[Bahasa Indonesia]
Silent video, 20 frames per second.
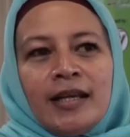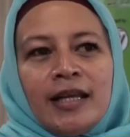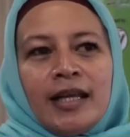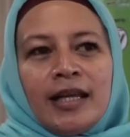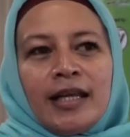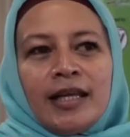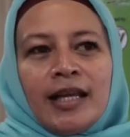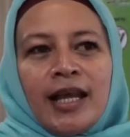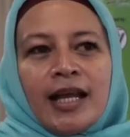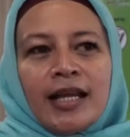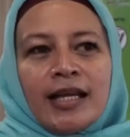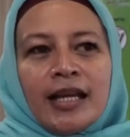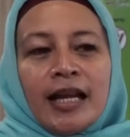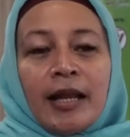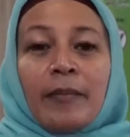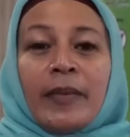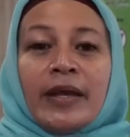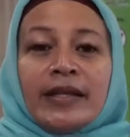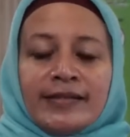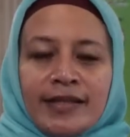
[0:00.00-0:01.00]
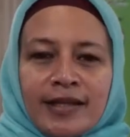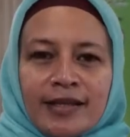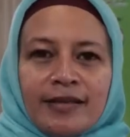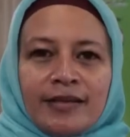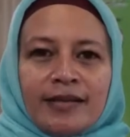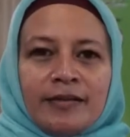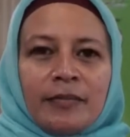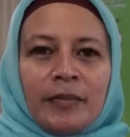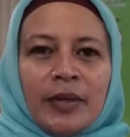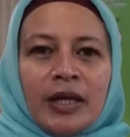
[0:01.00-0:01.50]
Ini adalah basic
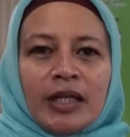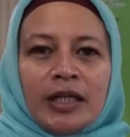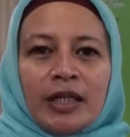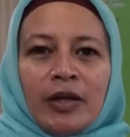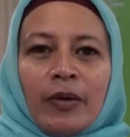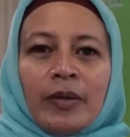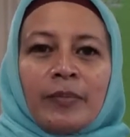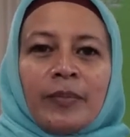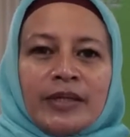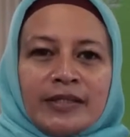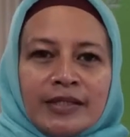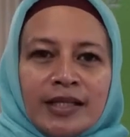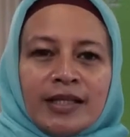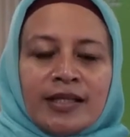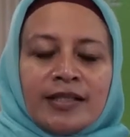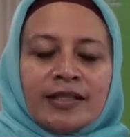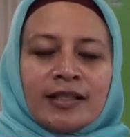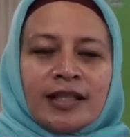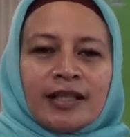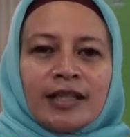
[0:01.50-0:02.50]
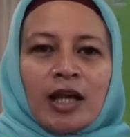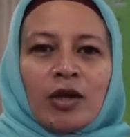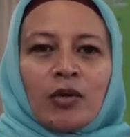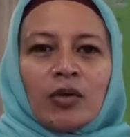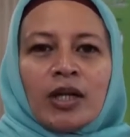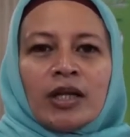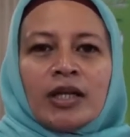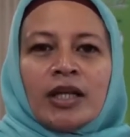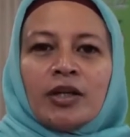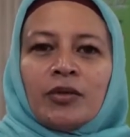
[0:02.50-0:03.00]
pengetahuan basic tentang
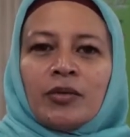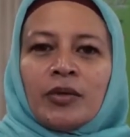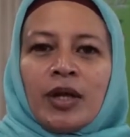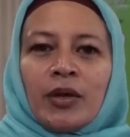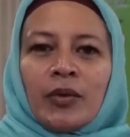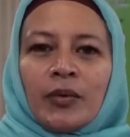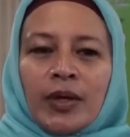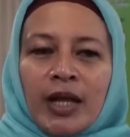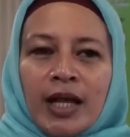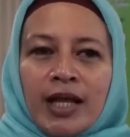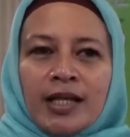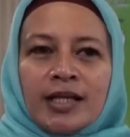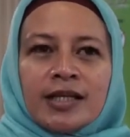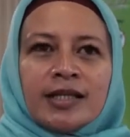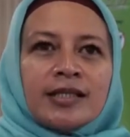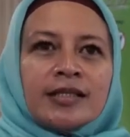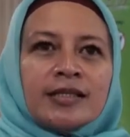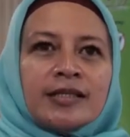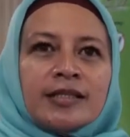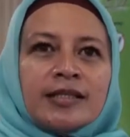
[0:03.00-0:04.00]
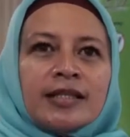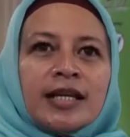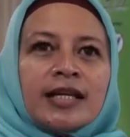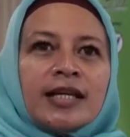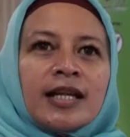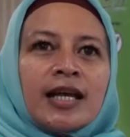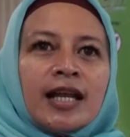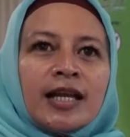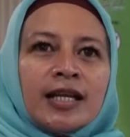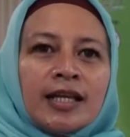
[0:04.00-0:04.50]
ular dan kura-kura sejak
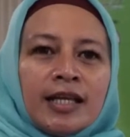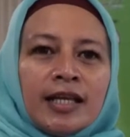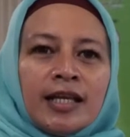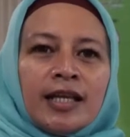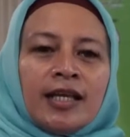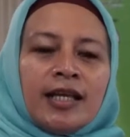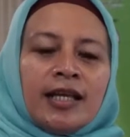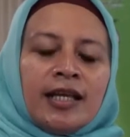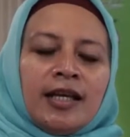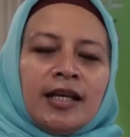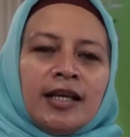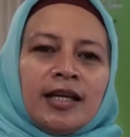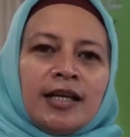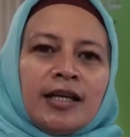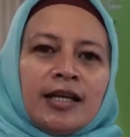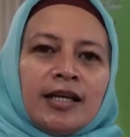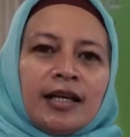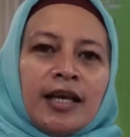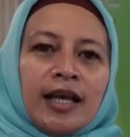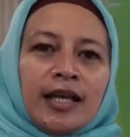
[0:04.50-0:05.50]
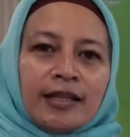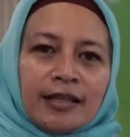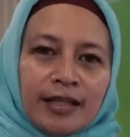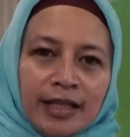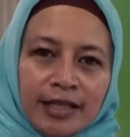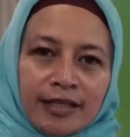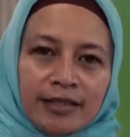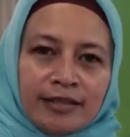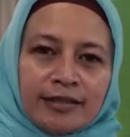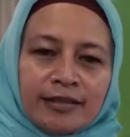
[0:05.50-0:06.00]
dari uh,
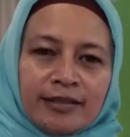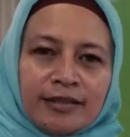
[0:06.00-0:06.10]
handling,